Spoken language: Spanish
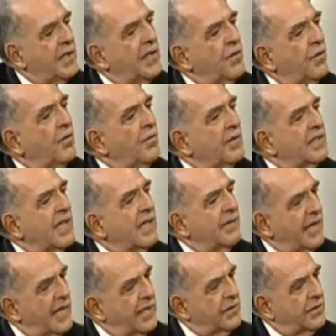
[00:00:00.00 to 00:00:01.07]
yo
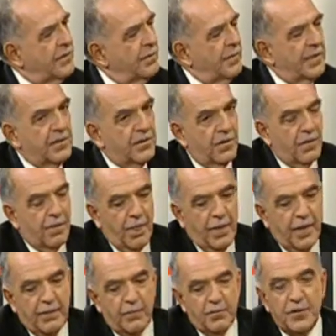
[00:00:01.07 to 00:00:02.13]
comentaba esto, pastor.
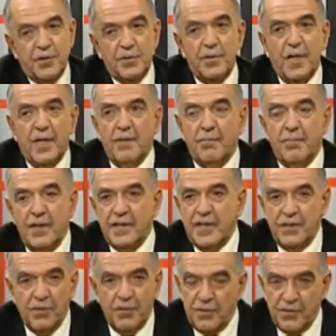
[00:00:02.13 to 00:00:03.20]
Hemos hecho una campaña,
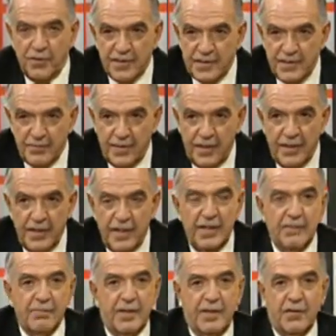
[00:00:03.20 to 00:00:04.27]
no digo que esté mal,
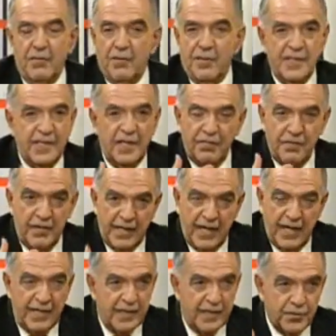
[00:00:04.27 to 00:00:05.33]
para combatir el
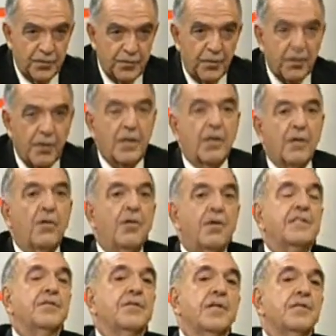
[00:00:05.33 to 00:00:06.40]
friaje en el sur,
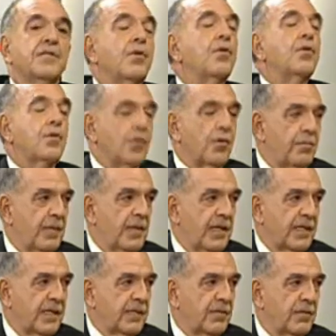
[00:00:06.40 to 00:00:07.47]
coleccionando ropa,
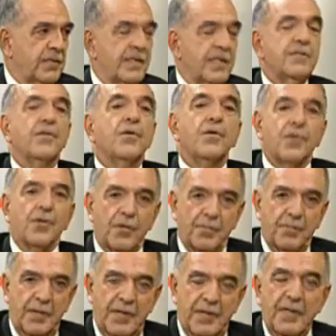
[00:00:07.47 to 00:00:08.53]
recolectando
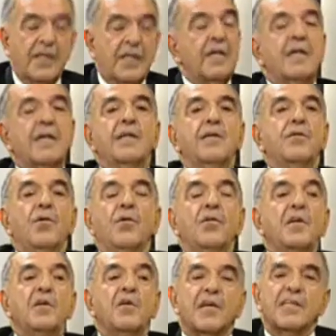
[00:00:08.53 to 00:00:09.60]
ropa. No
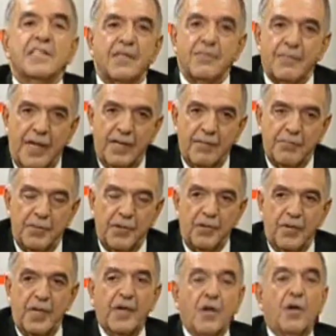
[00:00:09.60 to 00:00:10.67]
digo que esté mal,
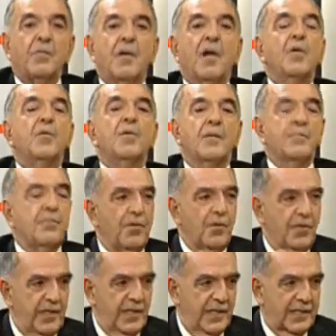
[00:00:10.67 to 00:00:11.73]
pero la ropa va a durar
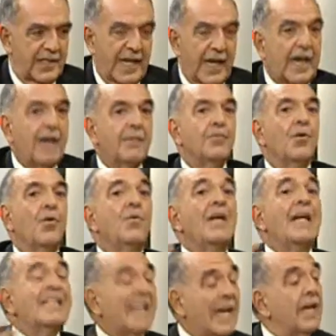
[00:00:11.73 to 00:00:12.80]
pocos días. En cambio,
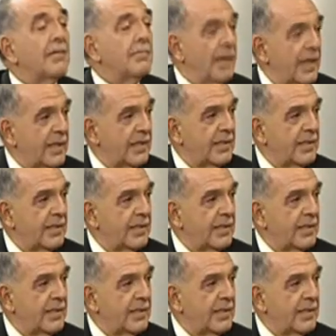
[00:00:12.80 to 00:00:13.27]
una terma